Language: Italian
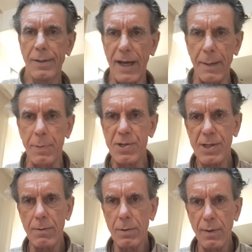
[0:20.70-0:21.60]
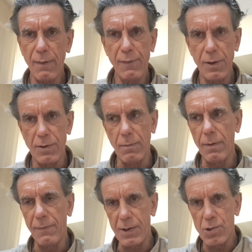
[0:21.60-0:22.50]
Dai, pensavo di aver finito e
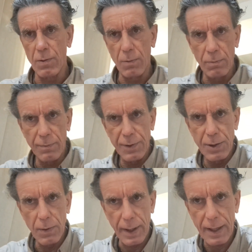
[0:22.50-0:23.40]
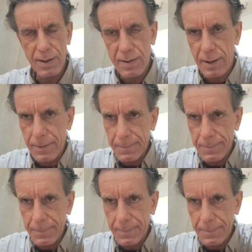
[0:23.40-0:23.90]
vi faccio un video extra.